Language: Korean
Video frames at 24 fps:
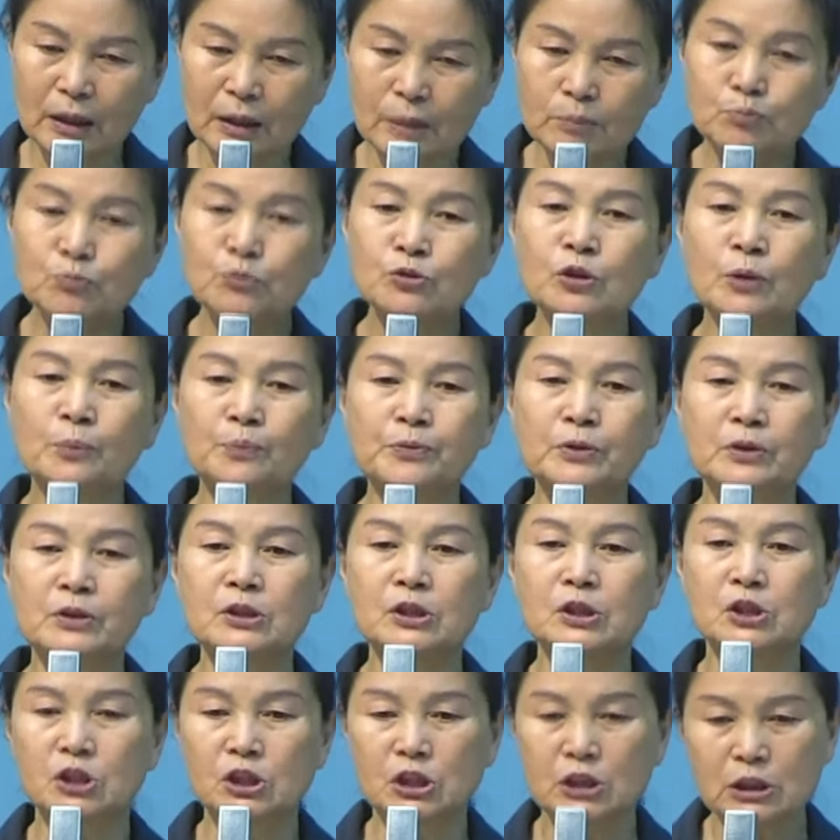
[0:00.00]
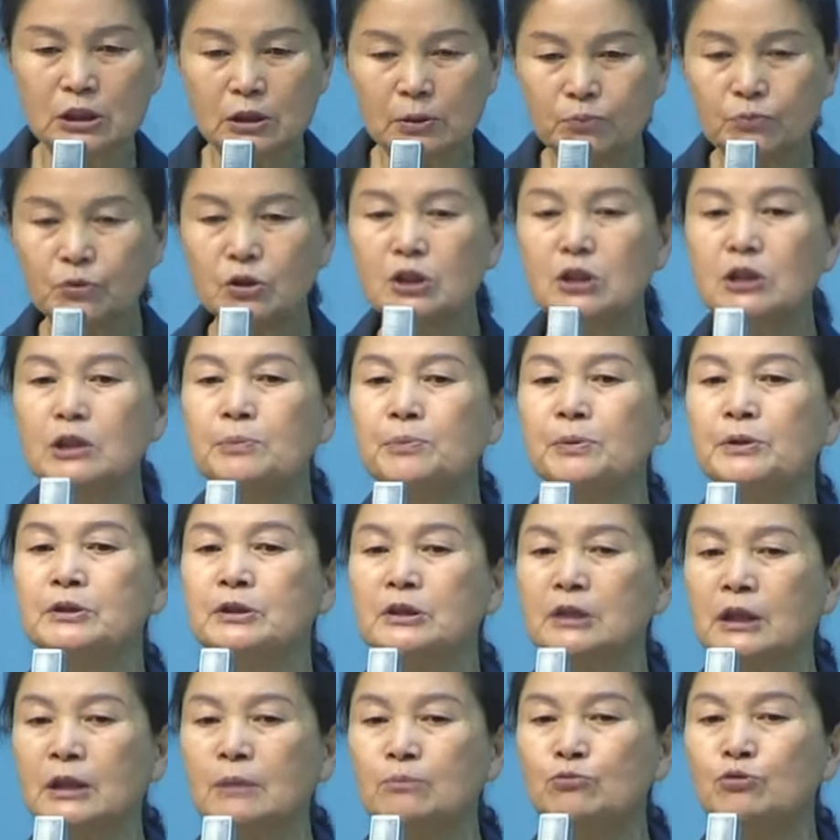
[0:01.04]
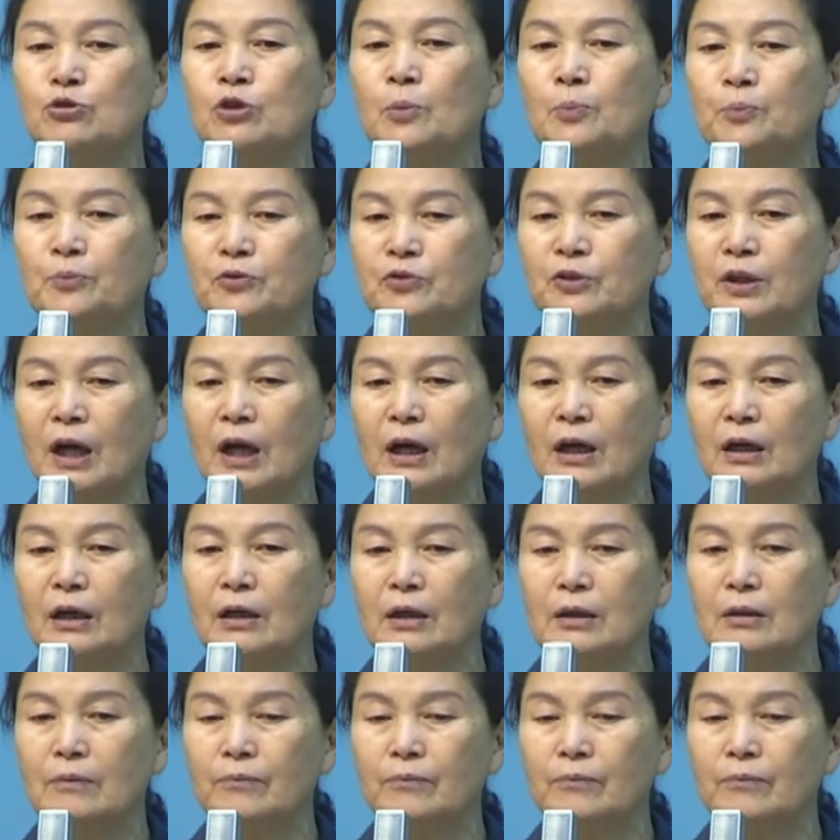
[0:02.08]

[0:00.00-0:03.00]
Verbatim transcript: 무겁더니 지금도 입이 그렇게 무겁구나